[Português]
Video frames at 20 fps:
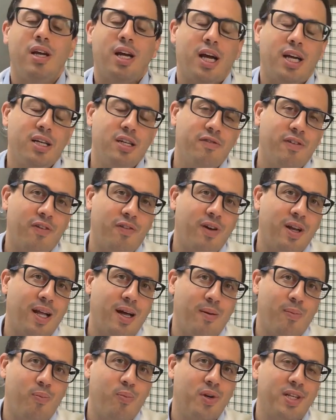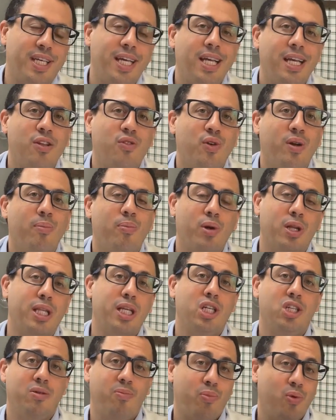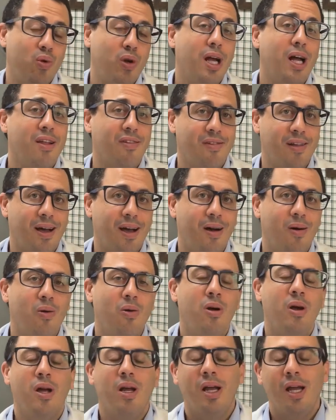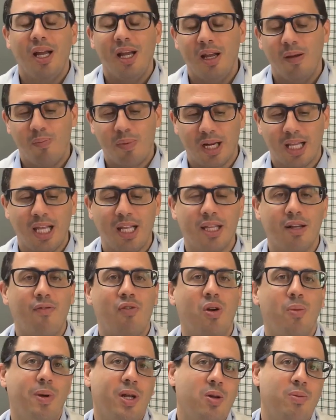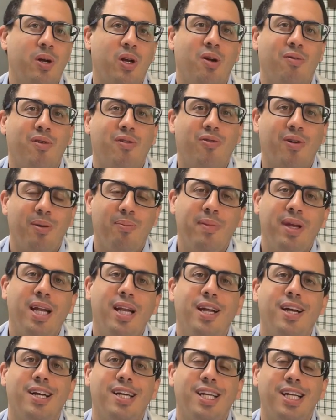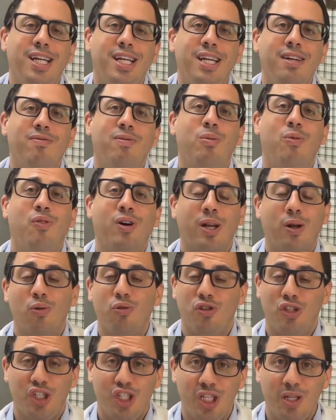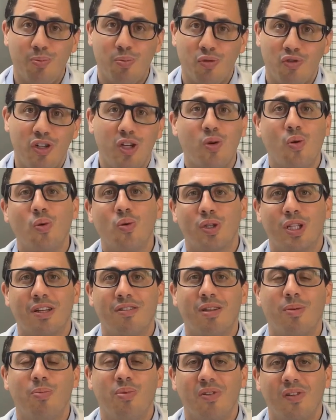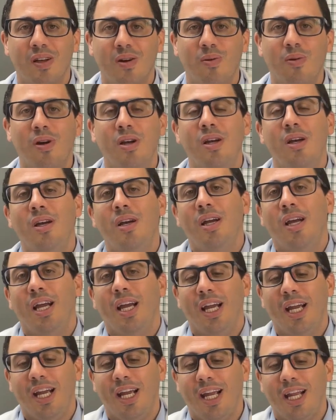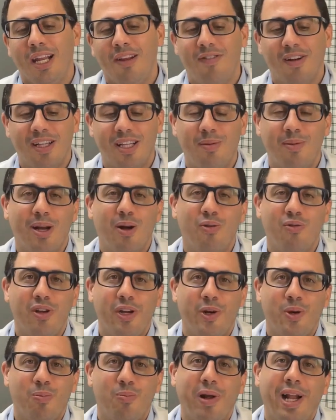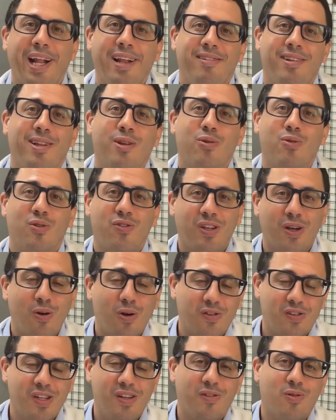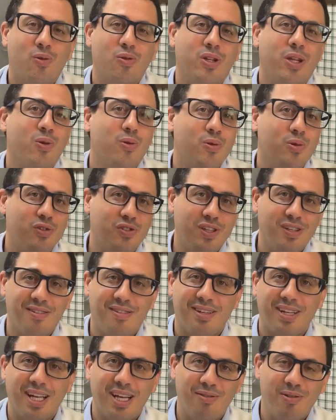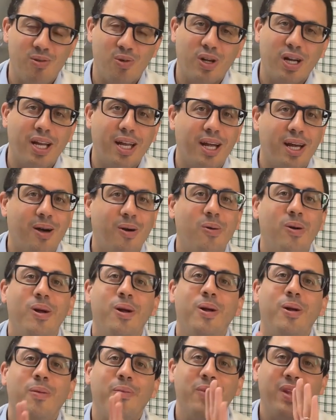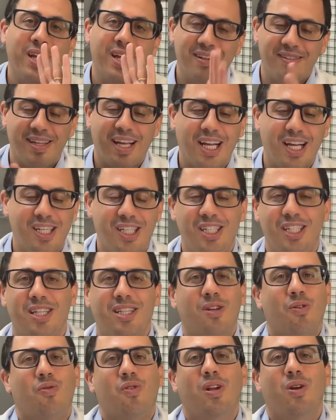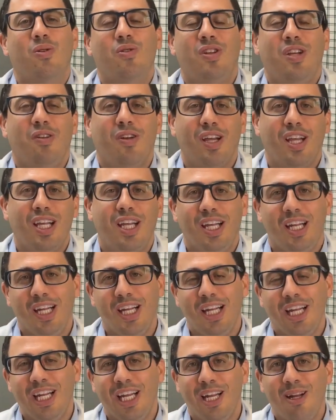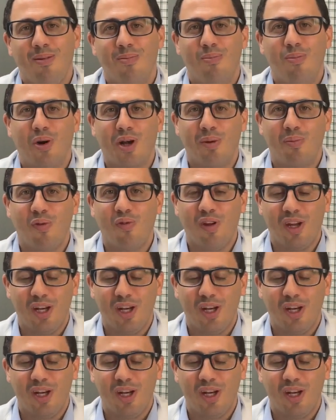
a gente vai falar por que, que isso é importante para o casal, é, para quem está formando uma nova família e vamos falar os tipos de contracepção é, e vai terminar o vídeo, beleza? Então se você gosta desse conteúdo, se inscreva no canal, segue a gente até o finalzinho aqui e bora pro